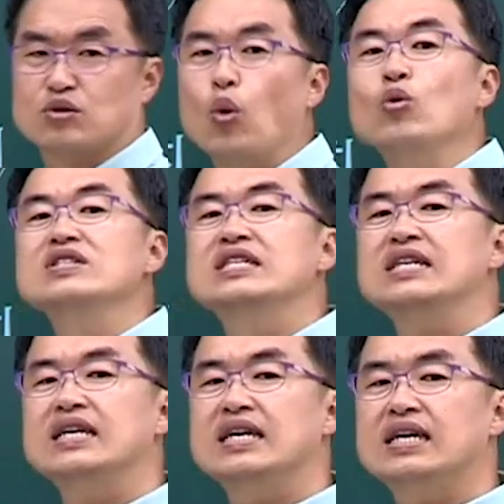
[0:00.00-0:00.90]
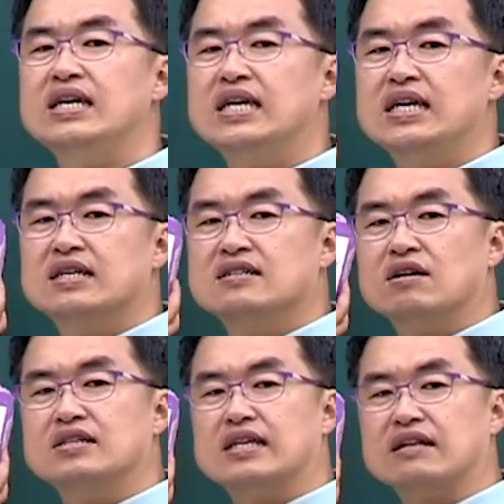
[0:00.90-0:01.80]
동시를
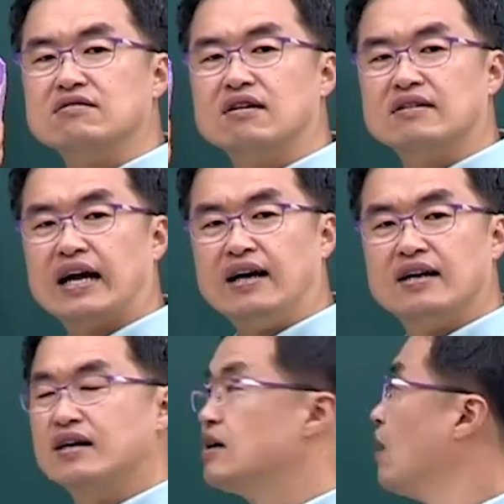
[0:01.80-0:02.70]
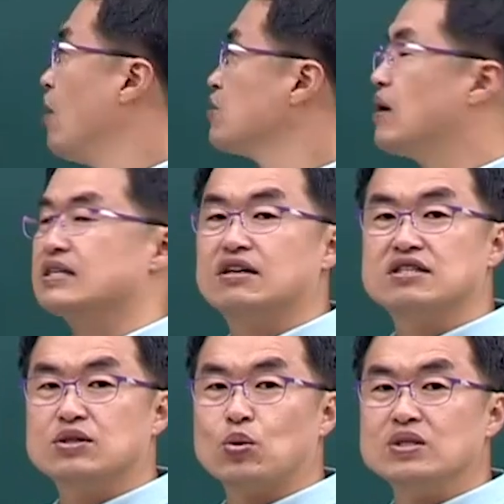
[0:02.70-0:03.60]
설치했다는 거 기억나? 어느 왕
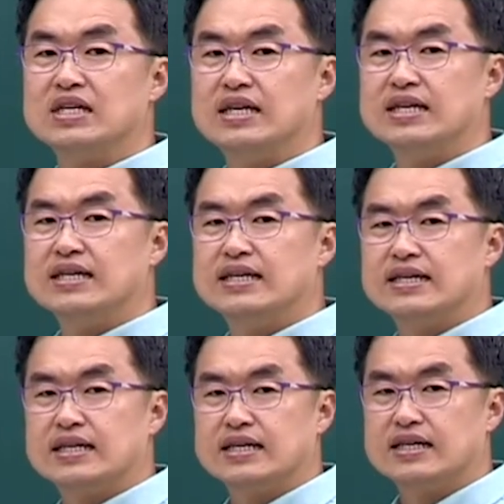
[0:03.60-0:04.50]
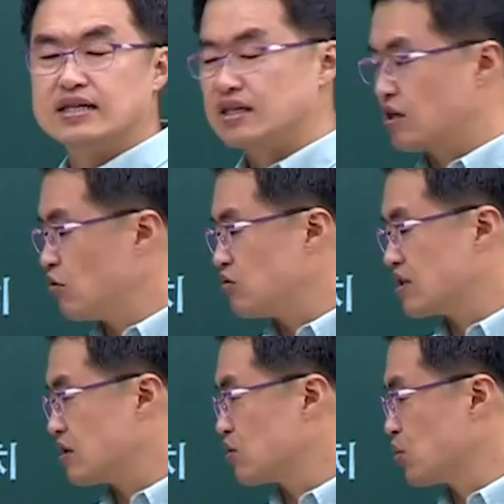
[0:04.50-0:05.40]
때였지? 동시?
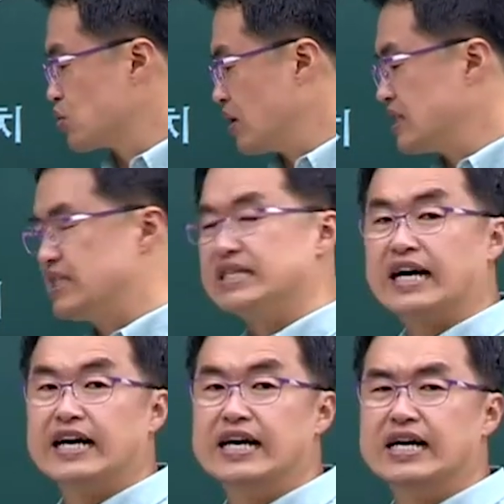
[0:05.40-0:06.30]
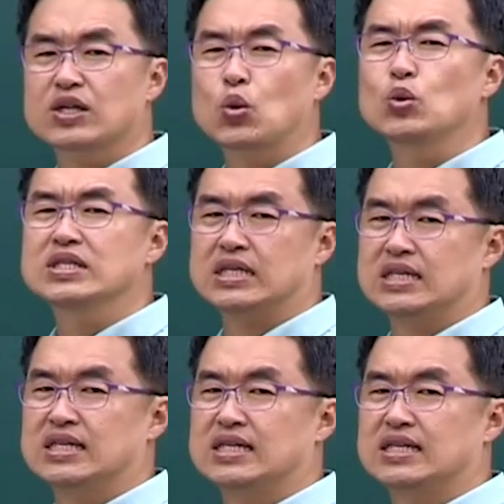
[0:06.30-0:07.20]
경주에서 그 동쪽에 있는 시장. 동시.
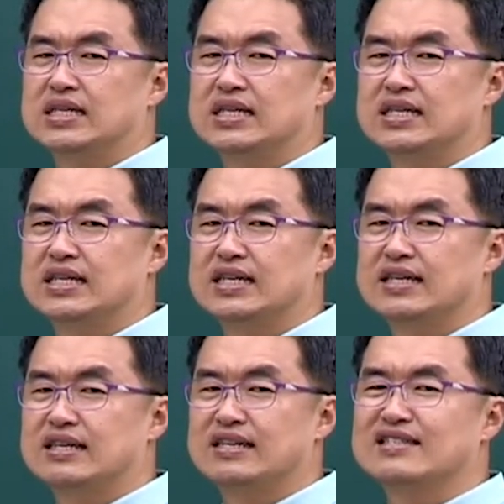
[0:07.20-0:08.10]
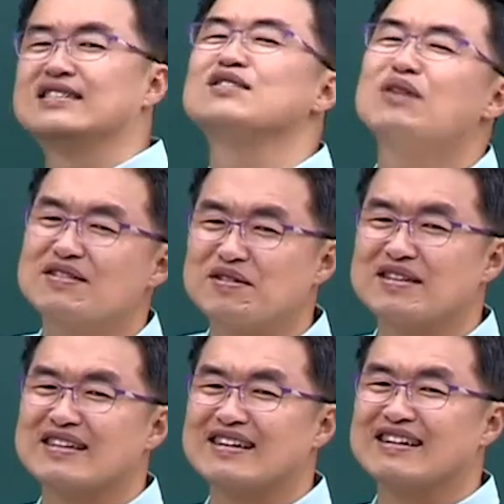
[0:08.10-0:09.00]
지지왕
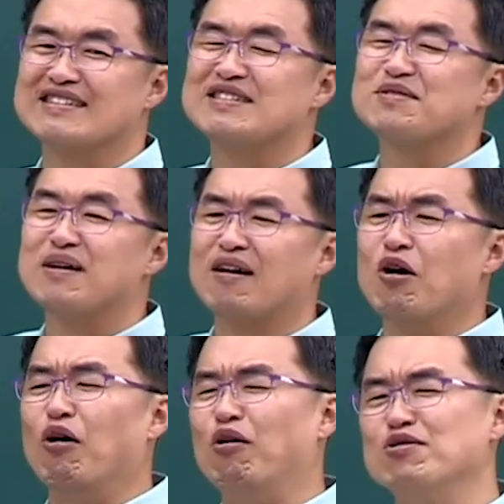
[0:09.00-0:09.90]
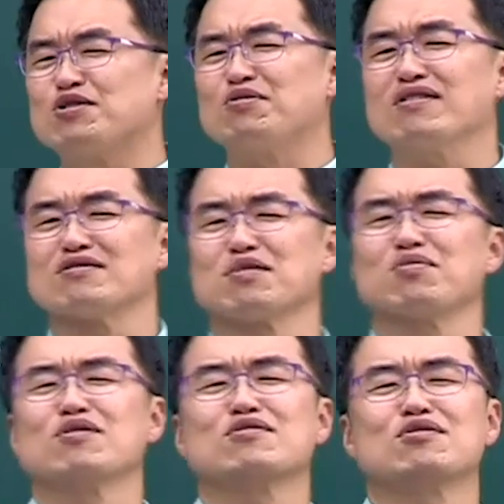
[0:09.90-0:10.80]
때였잖아. 지지왕. 어, 지지왕 다섯 개
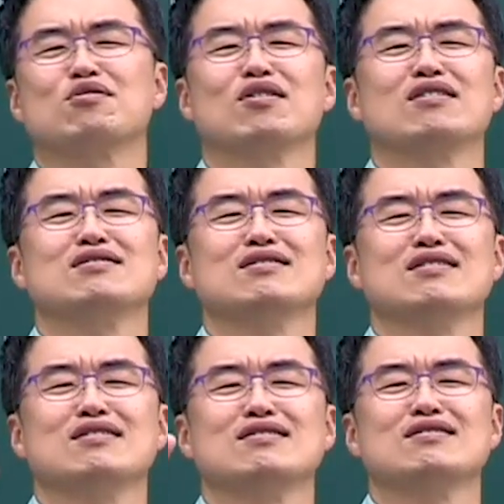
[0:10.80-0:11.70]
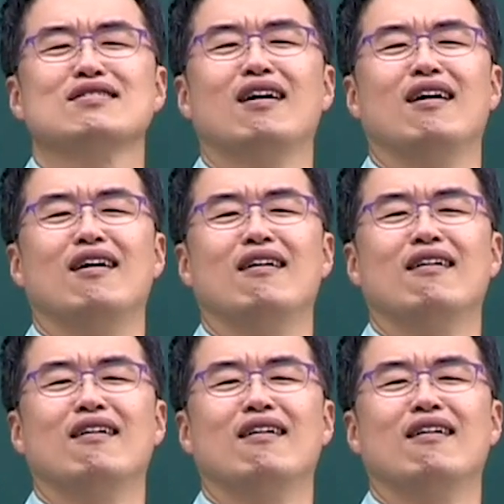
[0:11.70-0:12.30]
포인트 기억해야지. 신라,